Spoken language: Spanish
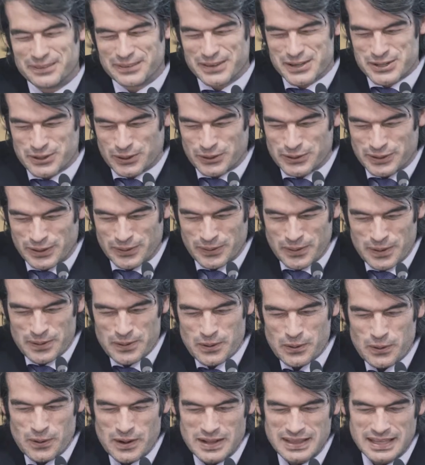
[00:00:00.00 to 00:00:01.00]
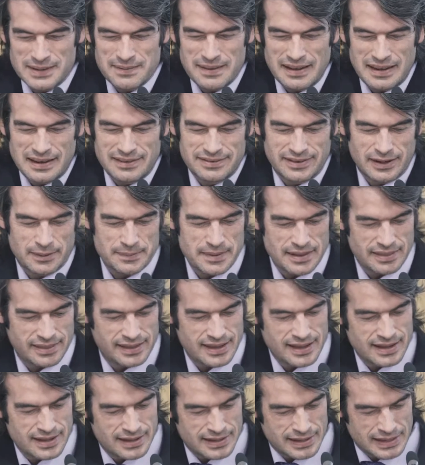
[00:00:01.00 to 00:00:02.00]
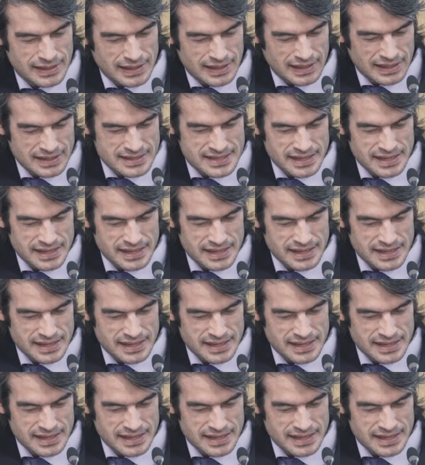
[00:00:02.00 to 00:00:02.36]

Pues continuando con el tema de la farmacia,